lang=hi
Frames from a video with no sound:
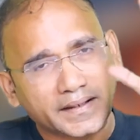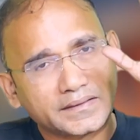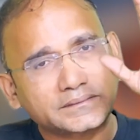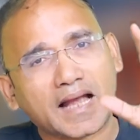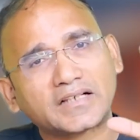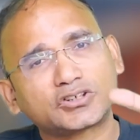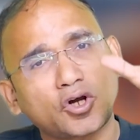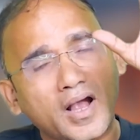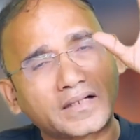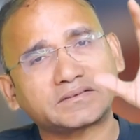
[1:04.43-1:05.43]
कि
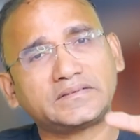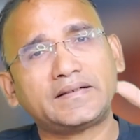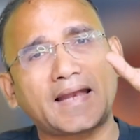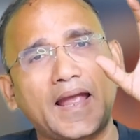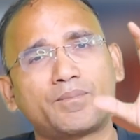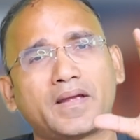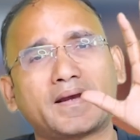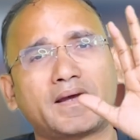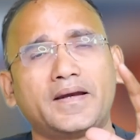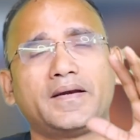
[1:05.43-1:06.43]
780 टाइप के
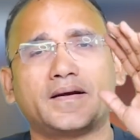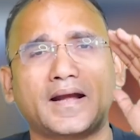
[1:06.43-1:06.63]
क्रेडिट